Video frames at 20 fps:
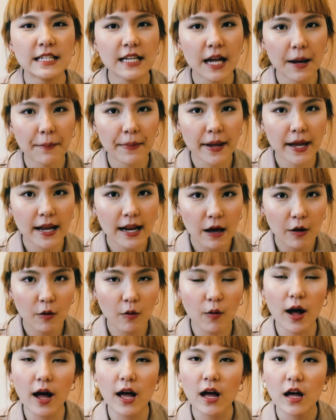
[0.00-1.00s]
ที่ทำให้เรา
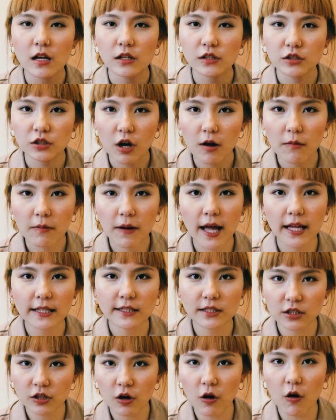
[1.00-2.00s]
อ่ะชอบการ
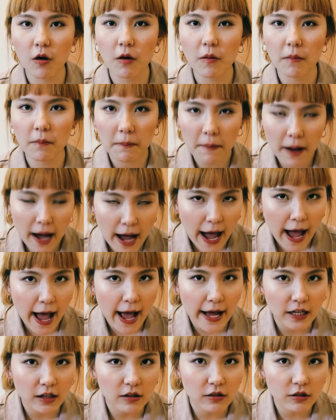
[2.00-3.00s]
เจาะมา
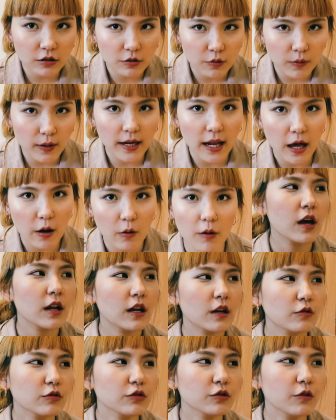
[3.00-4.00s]
กก็คือว่าเราอ่ะ
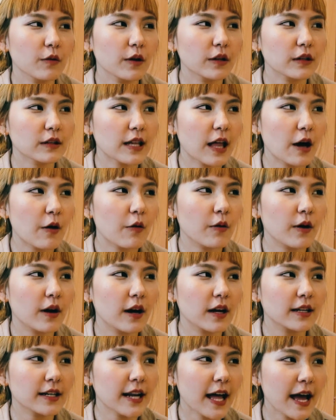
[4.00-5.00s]
เรารู้สึกว่าเรา
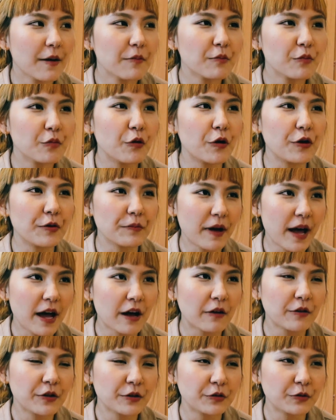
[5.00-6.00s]
อ่ะหน้าหมวยมาก
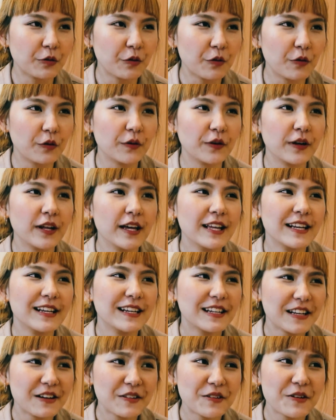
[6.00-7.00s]
เว้ยทุกคน
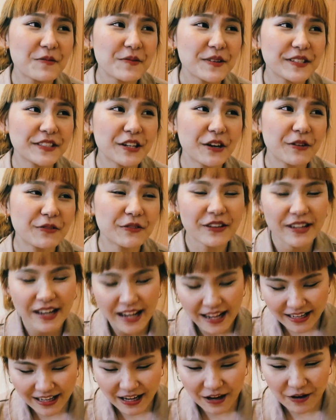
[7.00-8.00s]
แล้วเราก็ไม่ชอบที่ห
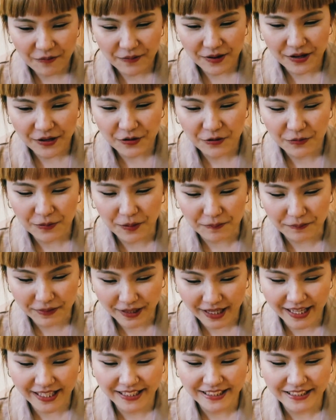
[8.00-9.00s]
น้าเรามันดูแบบเพ
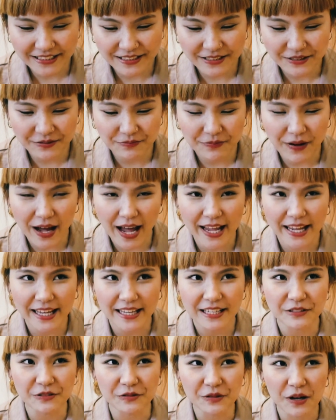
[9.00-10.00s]
ลนเกินไป
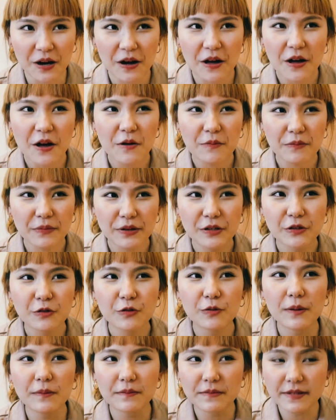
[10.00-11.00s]
หรือว่ามันดู
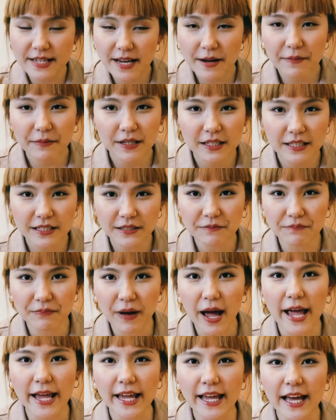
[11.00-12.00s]
แบบเรียบเกิน
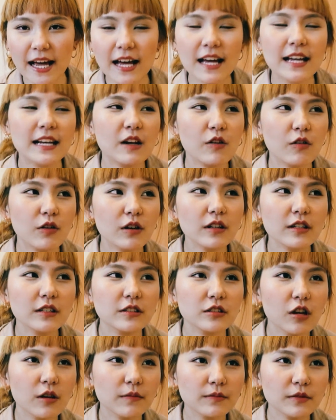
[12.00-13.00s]
ไปอ่ะเราก็เลย
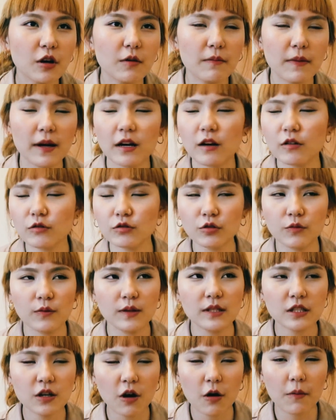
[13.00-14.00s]
ชอบเจาะมากเรารู้สึก
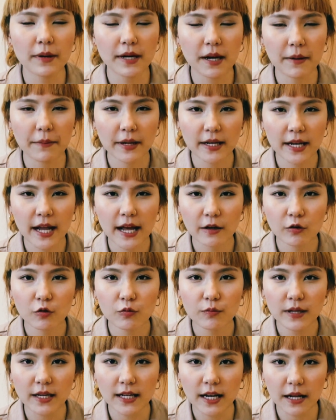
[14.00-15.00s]
ว่าเจาะมันทำให้หน้าดู
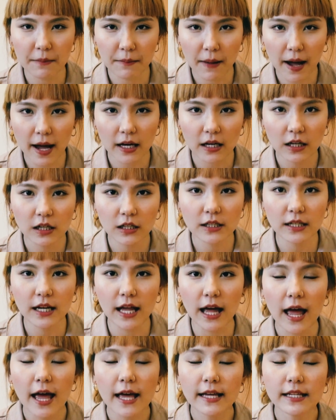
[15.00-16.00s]
มีอะไรมากขึ้น
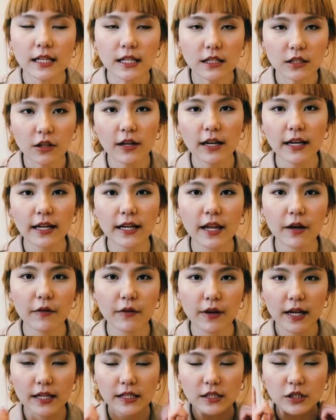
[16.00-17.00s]
อ่ะยิ่งตอนแรกๆ
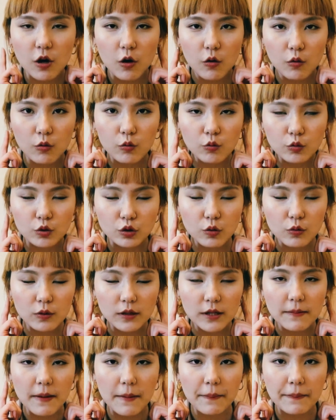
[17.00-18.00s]
เวลาเจาะหูตรง
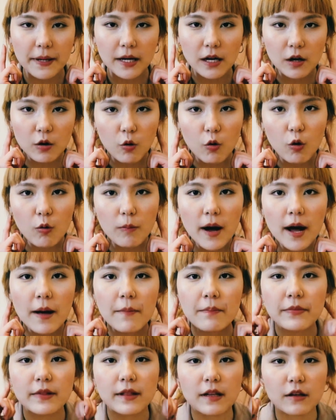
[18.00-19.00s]
ที่แบบเป็นโลบอ่ะ
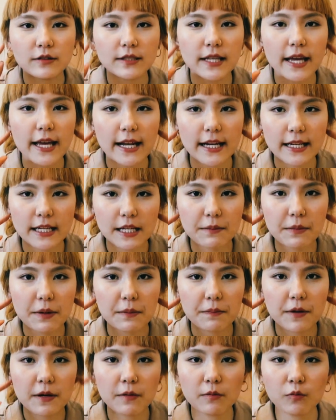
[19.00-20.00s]
เราใส่อะไรที่มัน
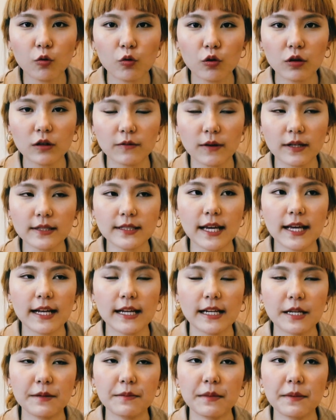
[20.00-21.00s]
เป็นมุกหรือว่าใส่อะไร
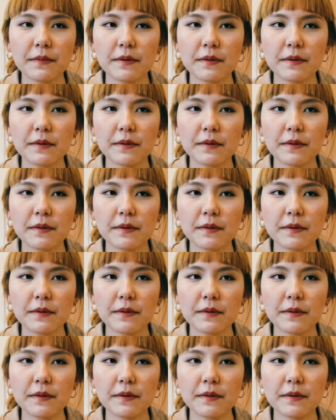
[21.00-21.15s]
ที่มัน